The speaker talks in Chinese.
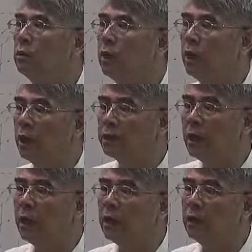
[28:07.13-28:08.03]
呃，还
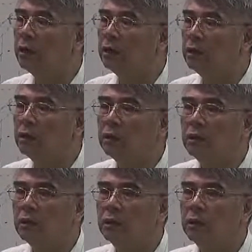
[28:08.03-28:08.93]
大。
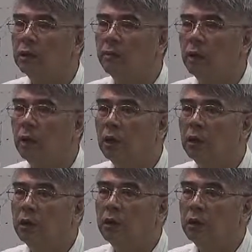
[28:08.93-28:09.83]
有没有？
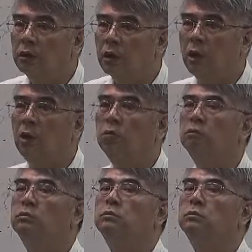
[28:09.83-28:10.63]
有。